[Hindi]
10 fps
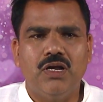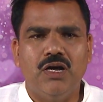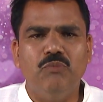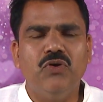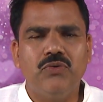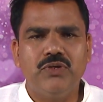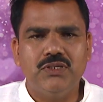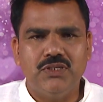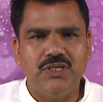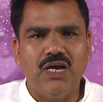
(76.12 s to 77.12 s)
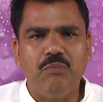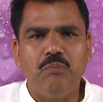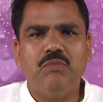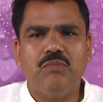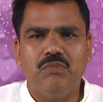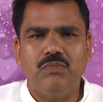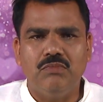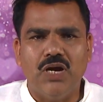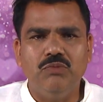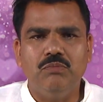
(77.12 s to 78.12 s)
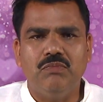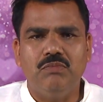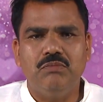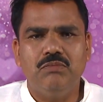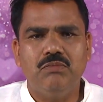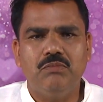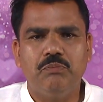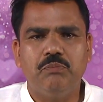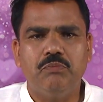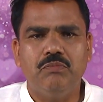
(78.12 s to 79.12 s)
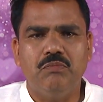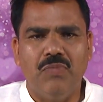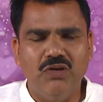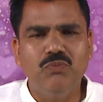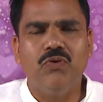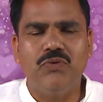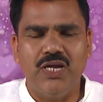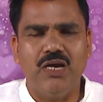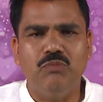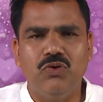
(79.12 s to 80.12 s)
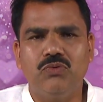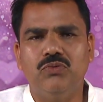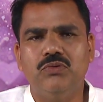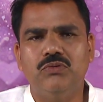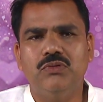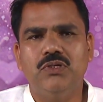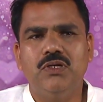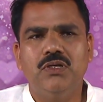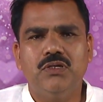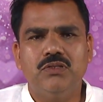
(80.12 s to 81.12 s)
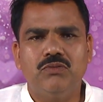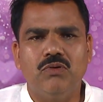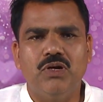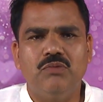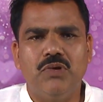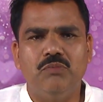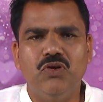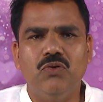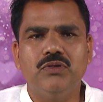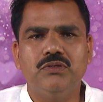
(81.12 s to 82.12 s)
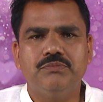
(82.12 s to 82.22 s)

हम लोग यहाँ माल, मालूम हो गया हम लोग को तो हम हम लोग